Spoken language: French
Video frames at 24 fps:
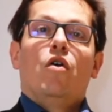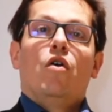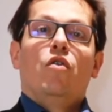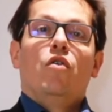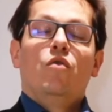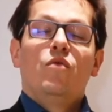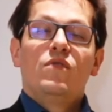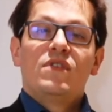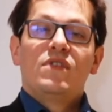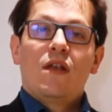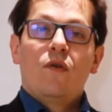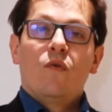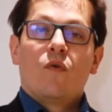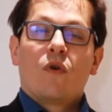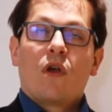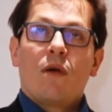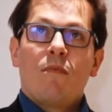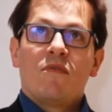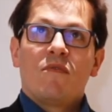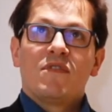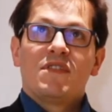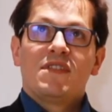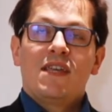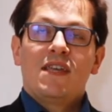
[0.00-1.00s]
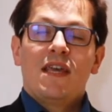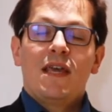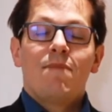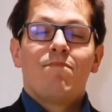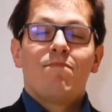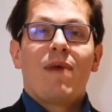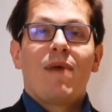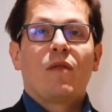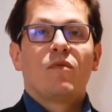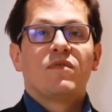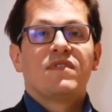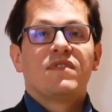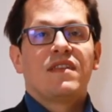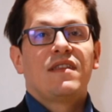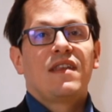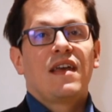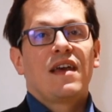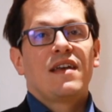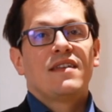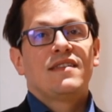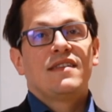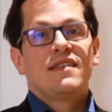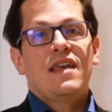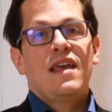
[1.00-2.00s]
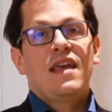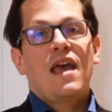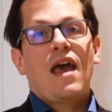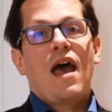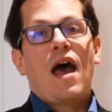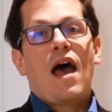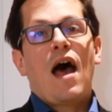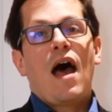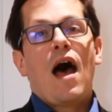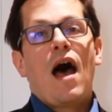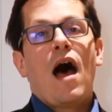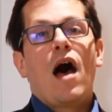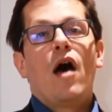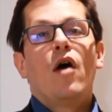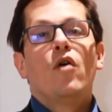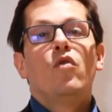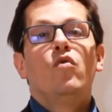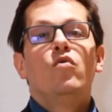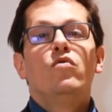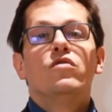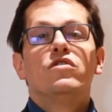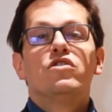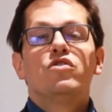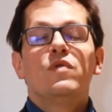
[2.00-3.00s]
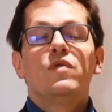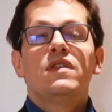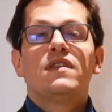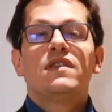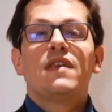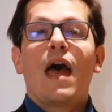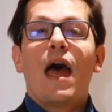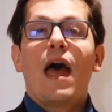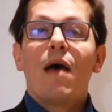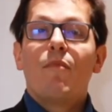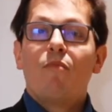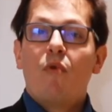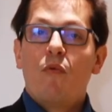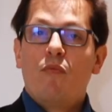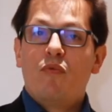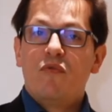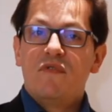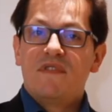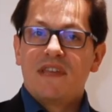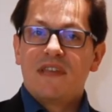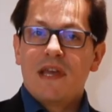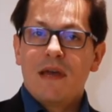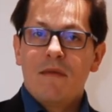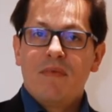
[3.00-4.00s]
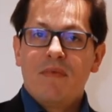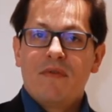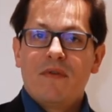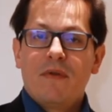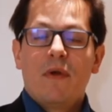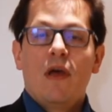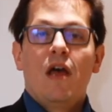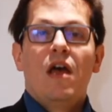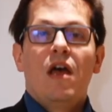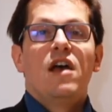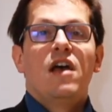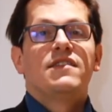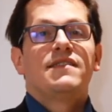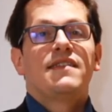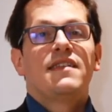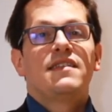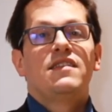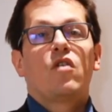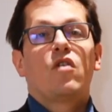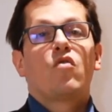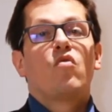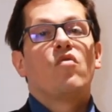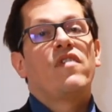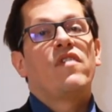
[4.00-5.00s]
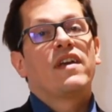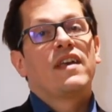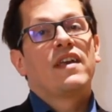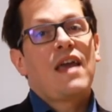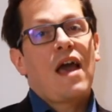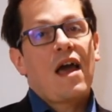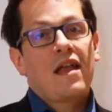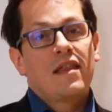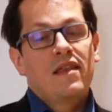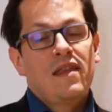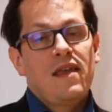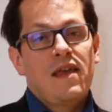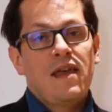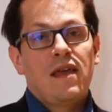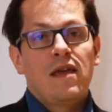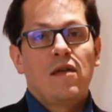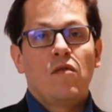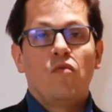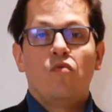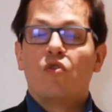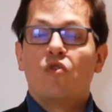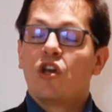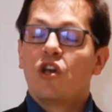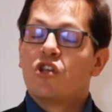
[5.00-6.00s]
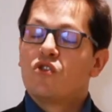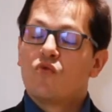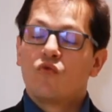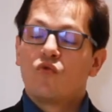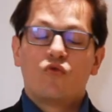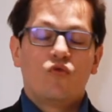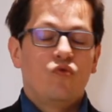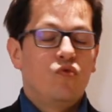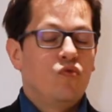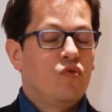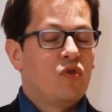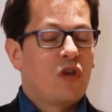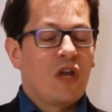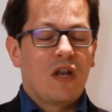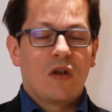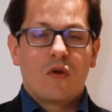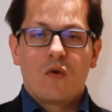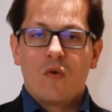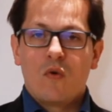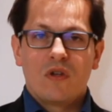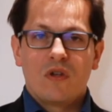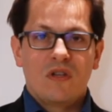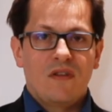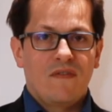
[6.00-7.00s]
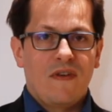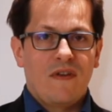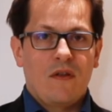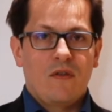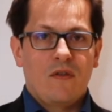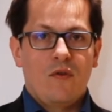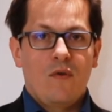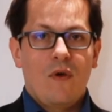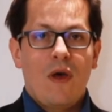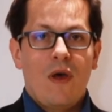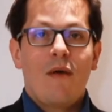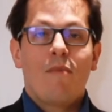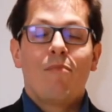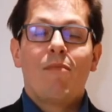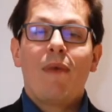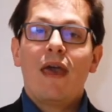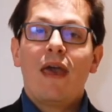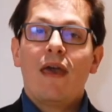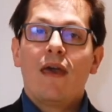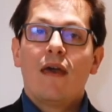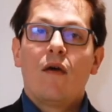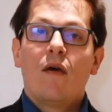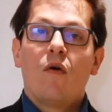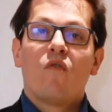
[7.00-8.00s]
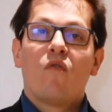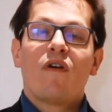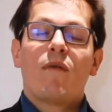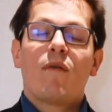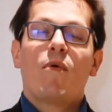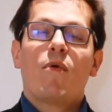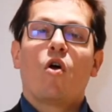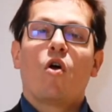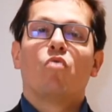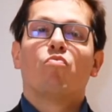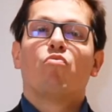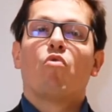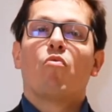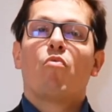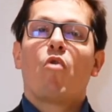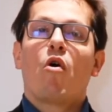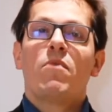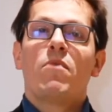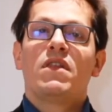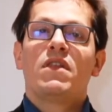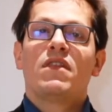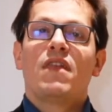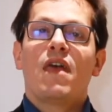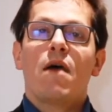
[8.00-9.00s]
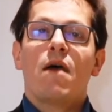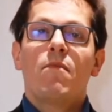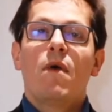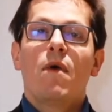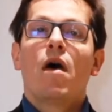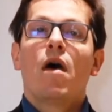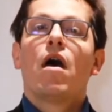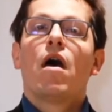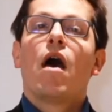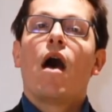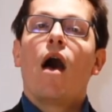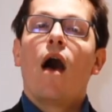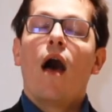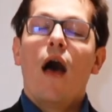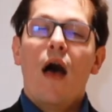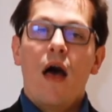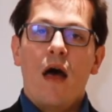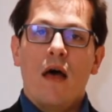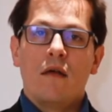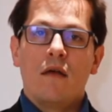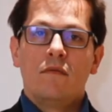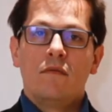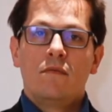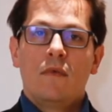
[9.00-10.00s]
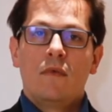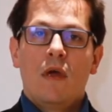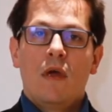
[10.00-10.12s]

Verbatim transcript: nous allons commencer par nous intéresser à une suite un peu plus simple, c'est-à-dire qu'on va garder une raison Q quelconque différente de 1, mais on va prendre pour premier terme 1.